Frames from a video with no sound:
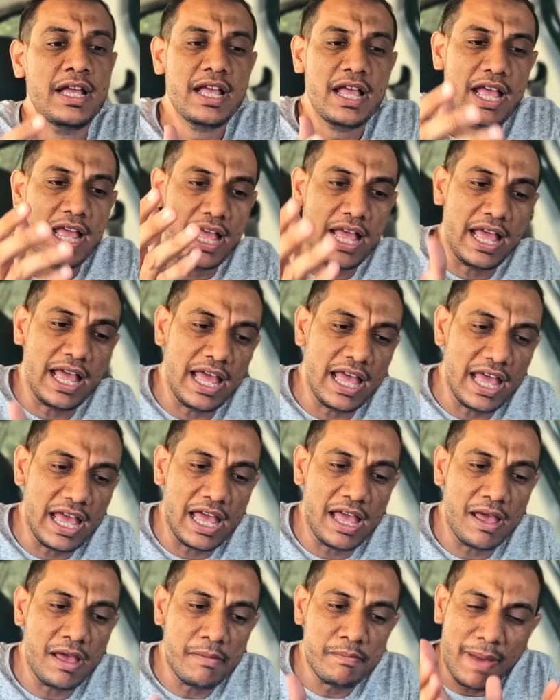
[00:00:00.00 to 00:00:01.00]

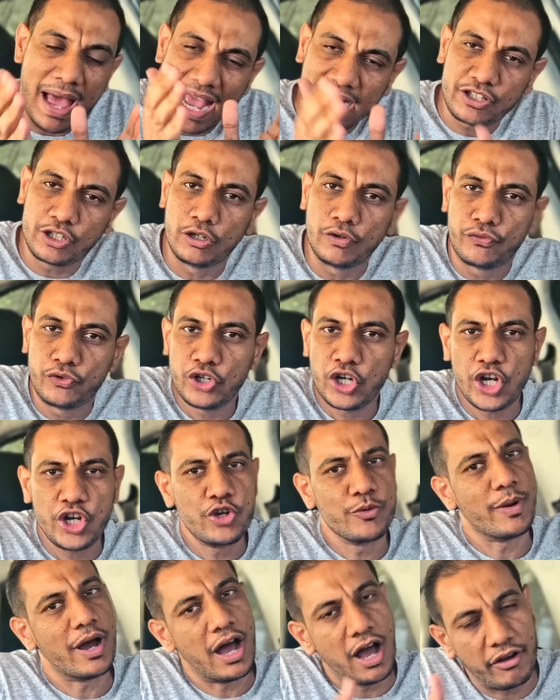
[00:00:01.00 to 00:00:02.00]
آه معاك تليفونين
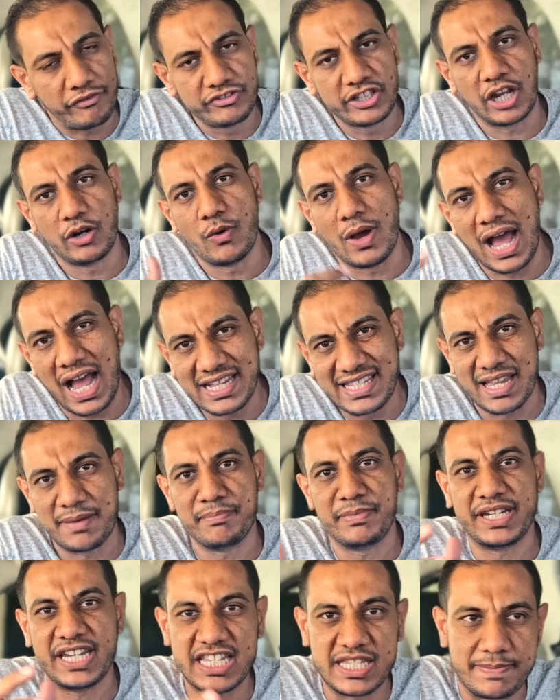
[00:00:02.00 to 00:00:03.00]
يبقى افضل واحسن
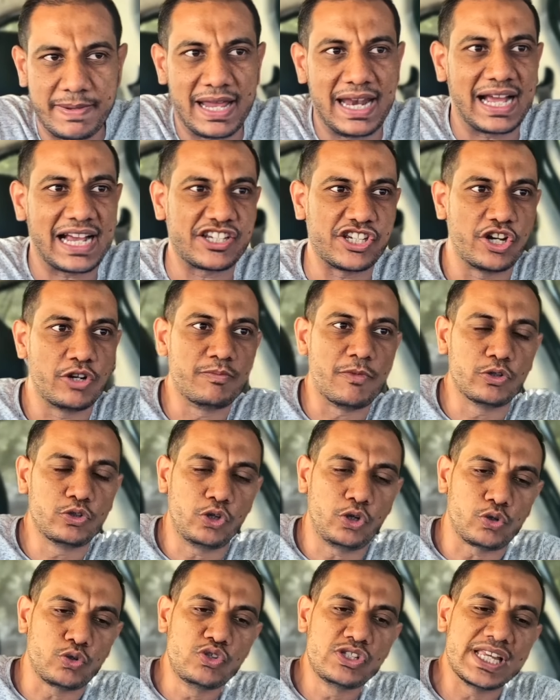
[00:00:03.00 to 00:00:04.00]
بالنسبه لك عشان الموضوع
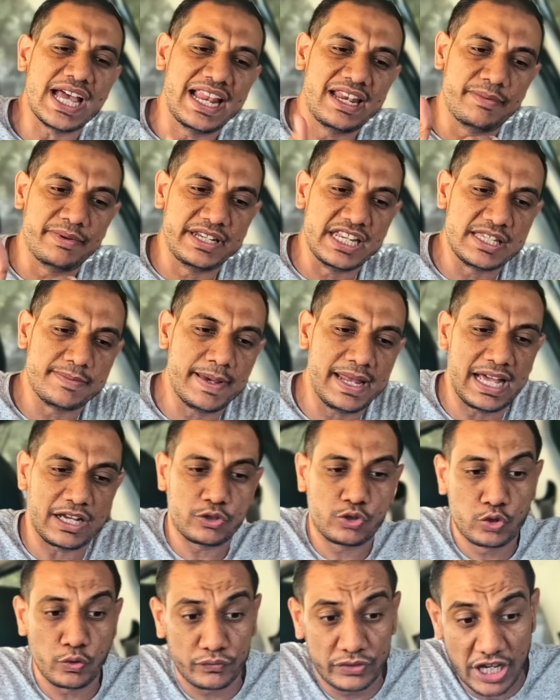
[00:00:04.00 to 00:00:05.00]
يكون سهل بالنسبه لك
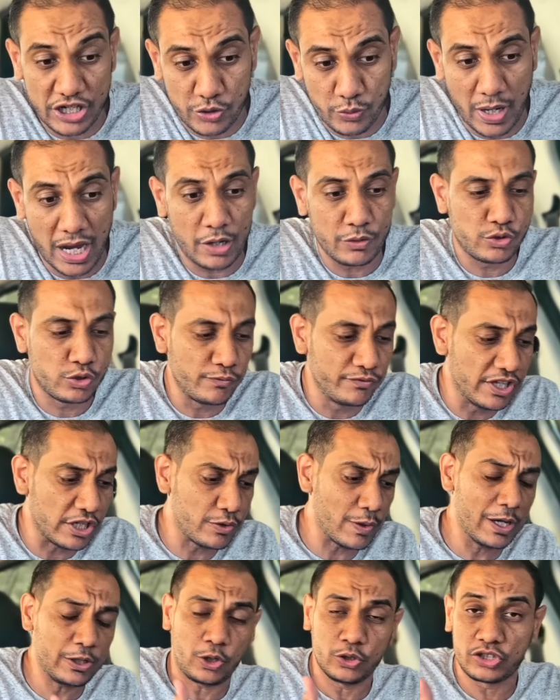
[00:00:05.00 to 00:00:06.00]
تشوف ده شويه وتشوف ده
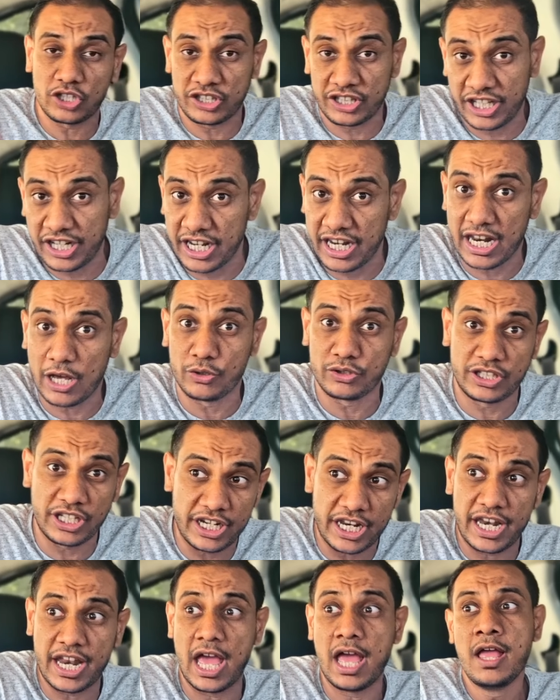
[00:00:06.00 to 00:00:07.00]
شويه تحط اتنين هنا واتنين
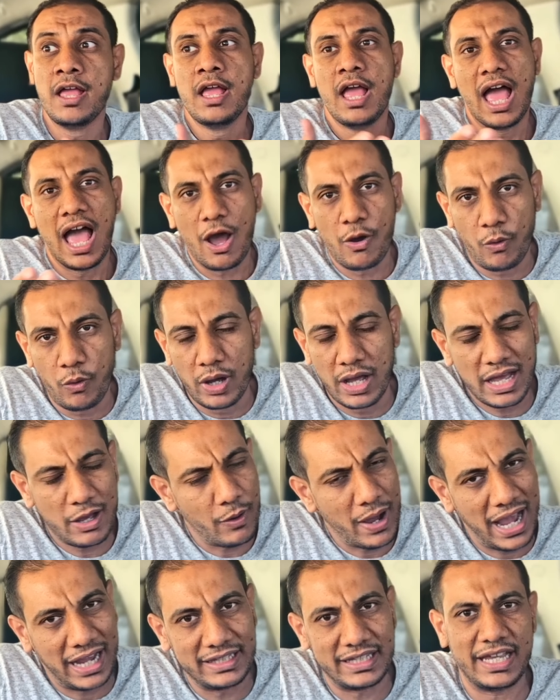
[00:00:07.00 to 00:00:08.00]
هنا او
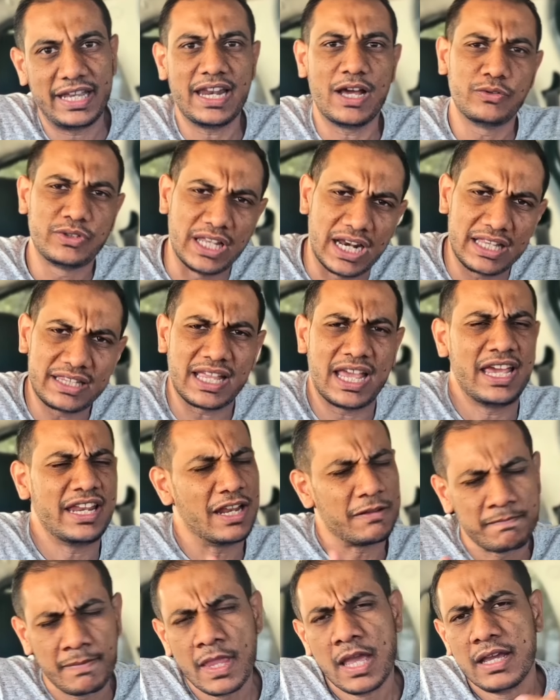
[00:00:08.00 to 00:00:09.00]
واحد هنا وثلاثه ثلاثه هنا
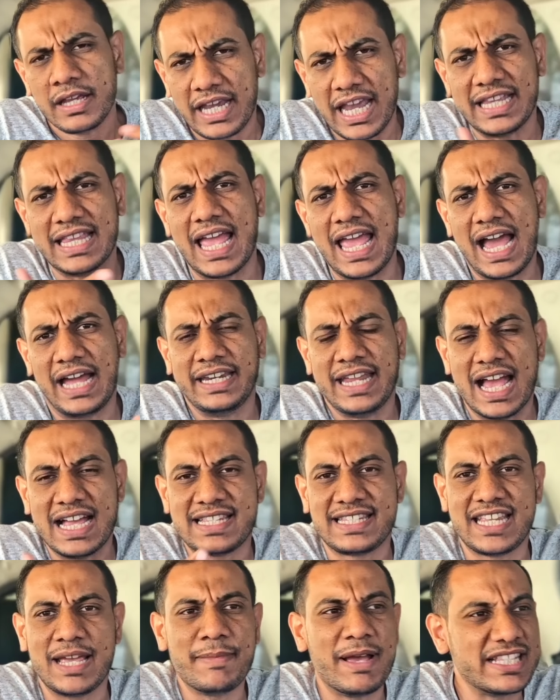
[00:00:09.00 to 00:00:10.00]
كده يعني
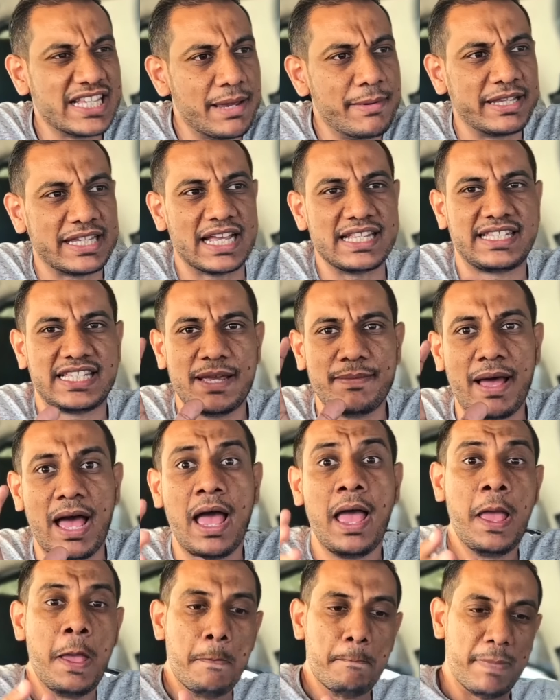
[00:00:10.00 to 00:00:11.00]
قسمها زي ما تقسمها
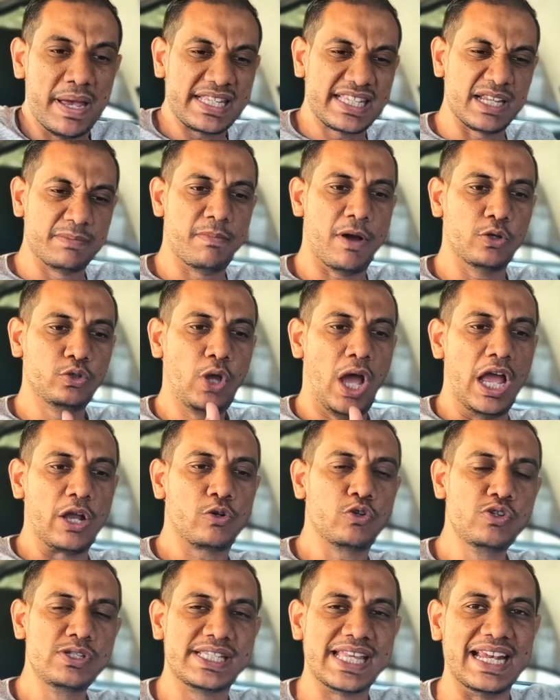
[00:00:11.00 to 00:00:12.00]
بس الموضوع
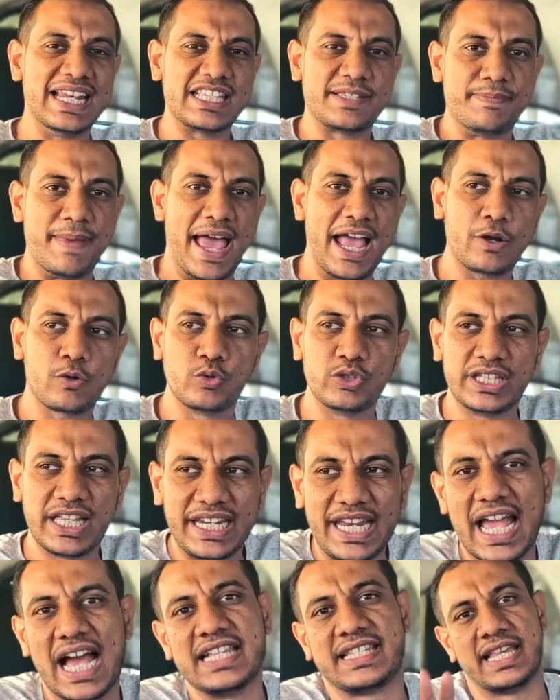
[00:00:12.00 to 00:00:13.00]
هيكون سلس معاك
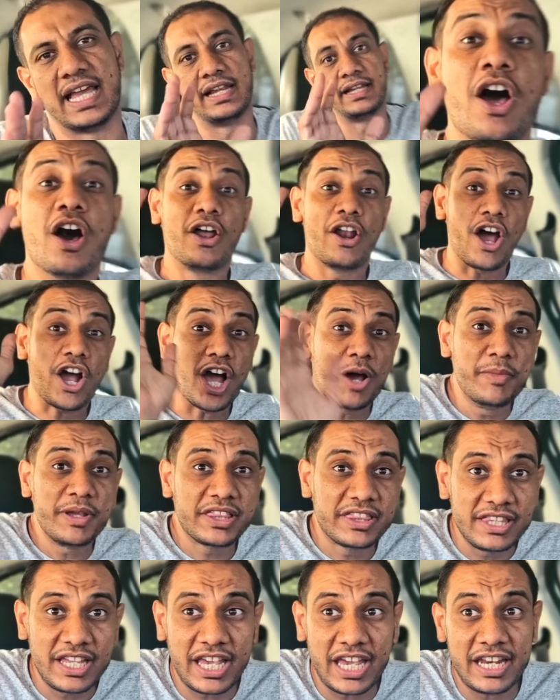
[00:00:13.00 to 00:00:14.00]
والدنيا اسهل رقم
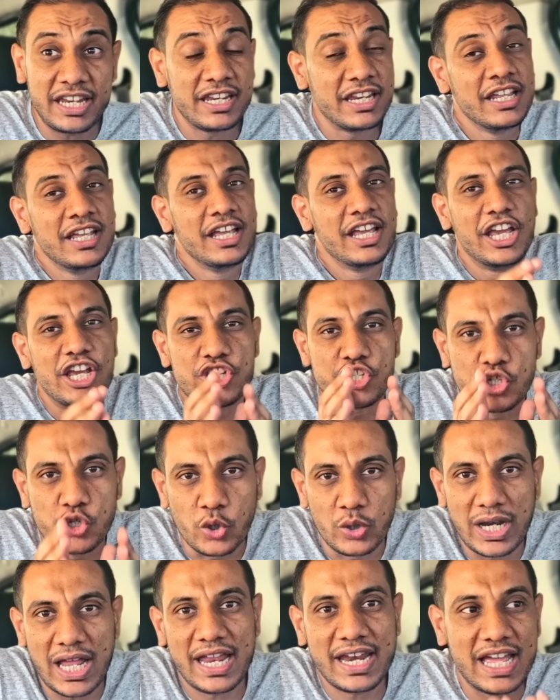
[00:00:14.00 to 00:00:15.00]
اتنين
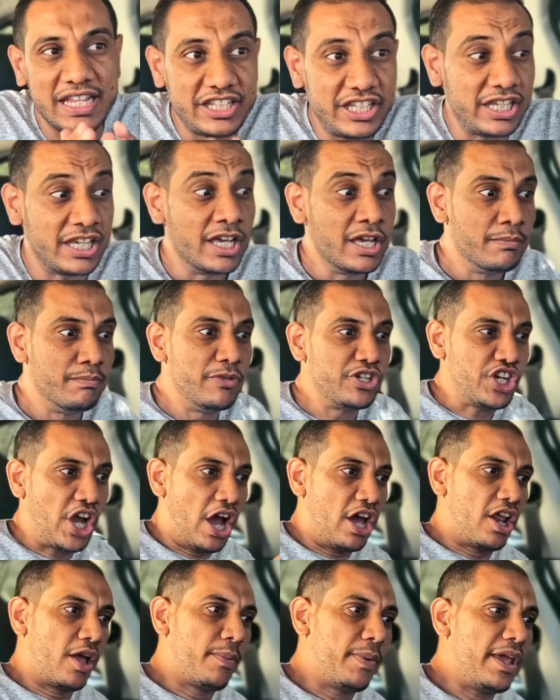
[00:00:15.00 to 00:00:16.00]
الشغلانه دي مش
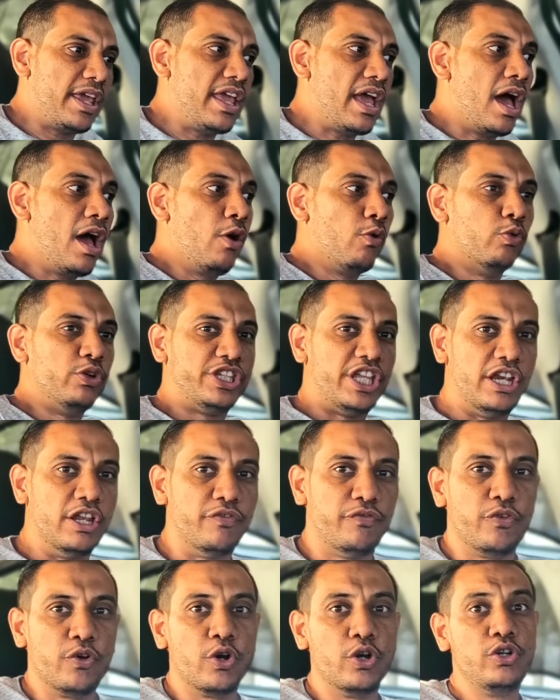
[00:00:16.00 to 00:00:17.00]
عربيه
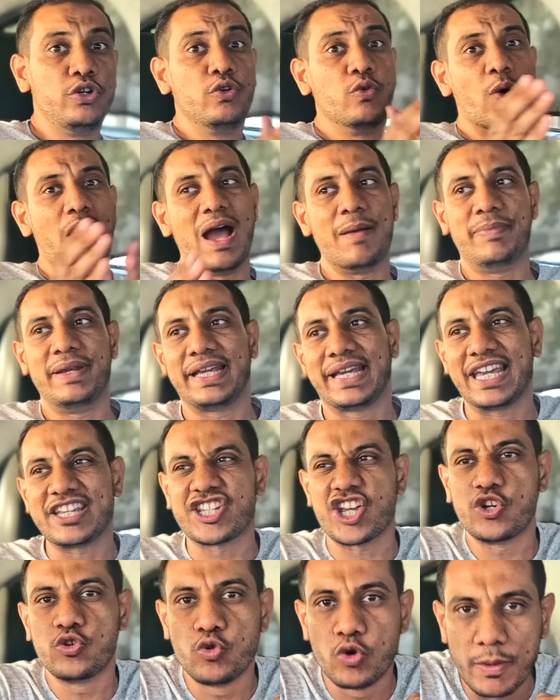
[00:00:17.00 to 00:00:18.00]
وتليفون
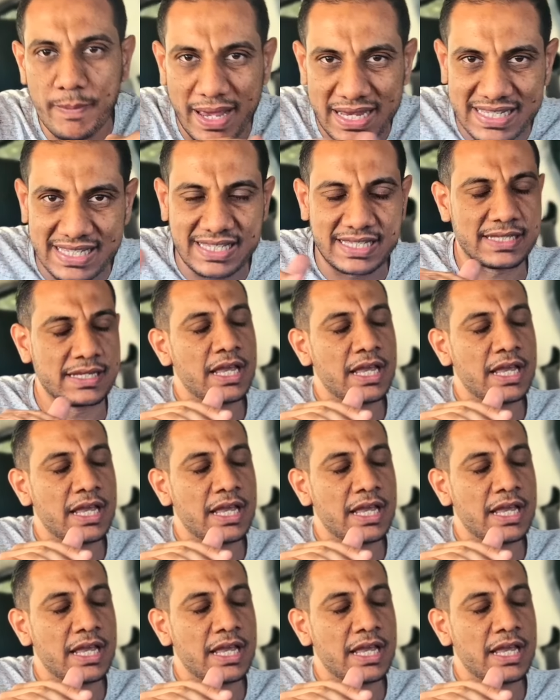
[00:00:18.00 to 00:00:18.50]
وابلكيشن وبس